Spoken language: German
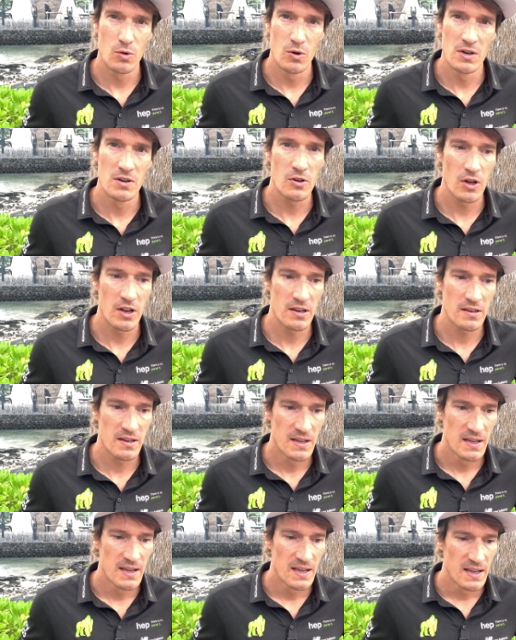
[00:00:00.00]
holen können
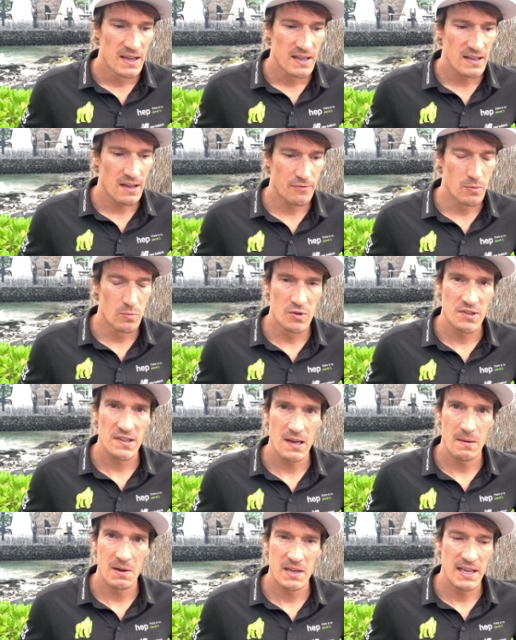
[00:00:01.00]
Dafür muss sich
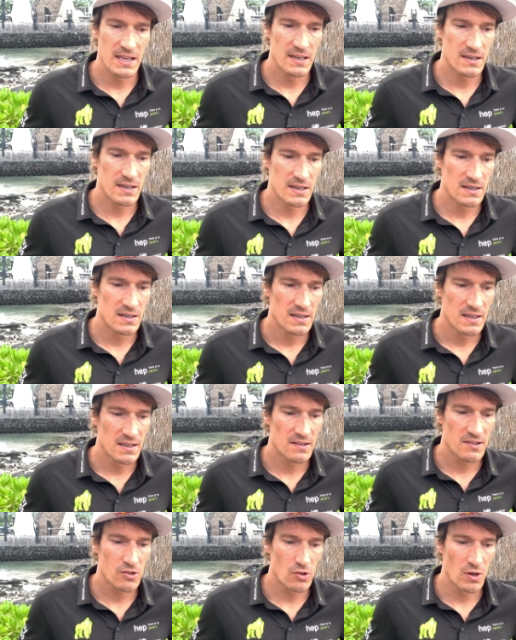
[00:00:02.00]
aber jeder
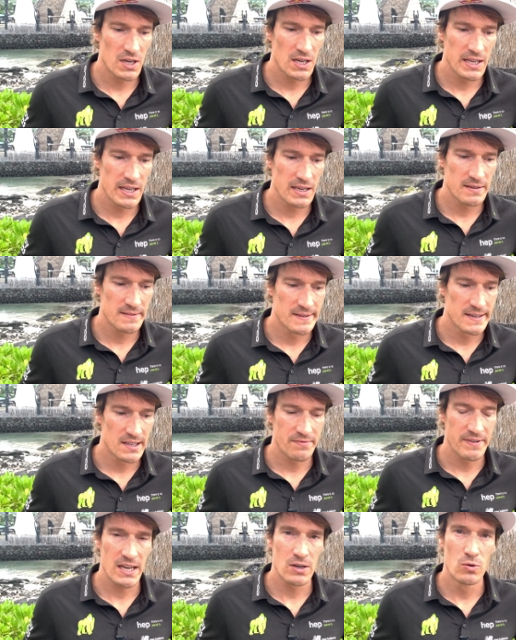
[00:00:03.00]
ins Zeug legen,
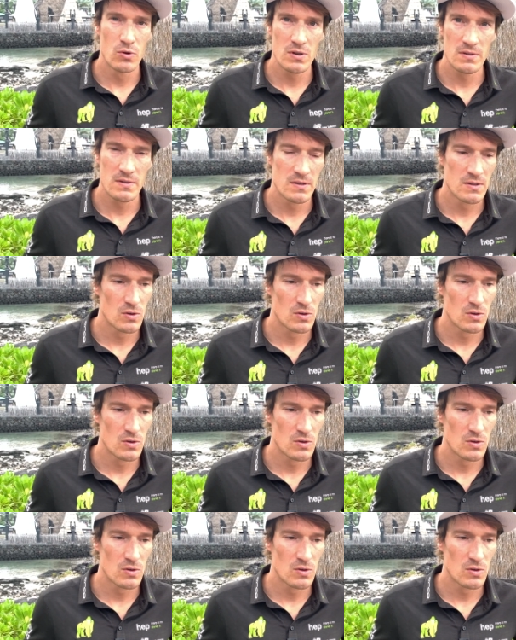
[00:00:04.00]
nicht weggucken.